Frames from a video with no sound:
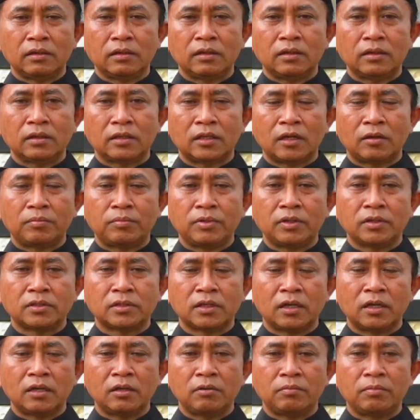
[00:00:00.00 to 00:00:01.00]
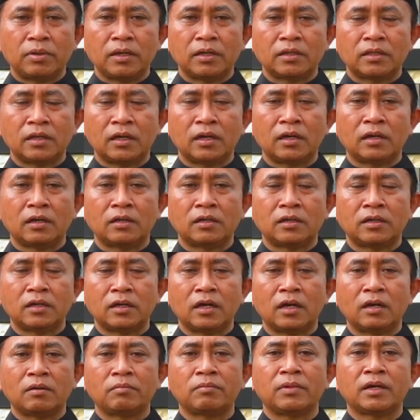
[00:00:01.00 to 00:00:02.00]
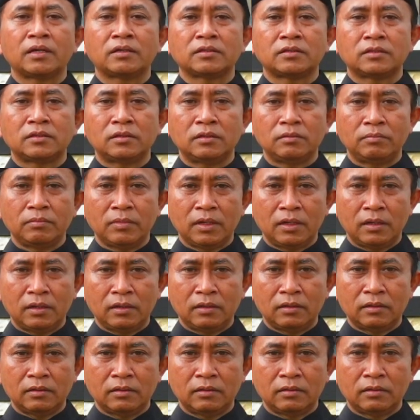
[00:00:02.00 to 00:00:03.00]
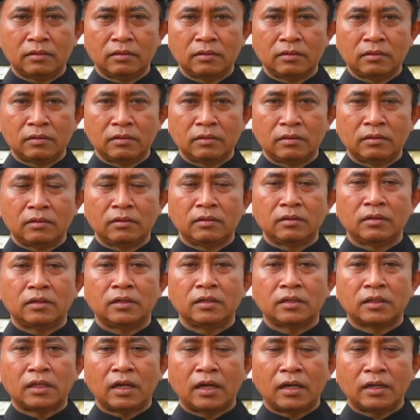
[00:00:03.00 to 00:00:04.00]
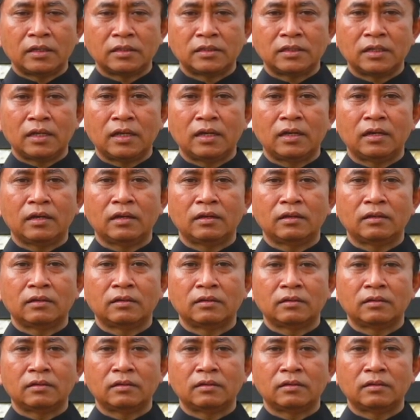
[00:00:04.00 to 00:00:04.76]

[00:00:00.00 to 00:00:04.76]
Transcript: kita bisa ibadah dengan maksimal. Kita ajak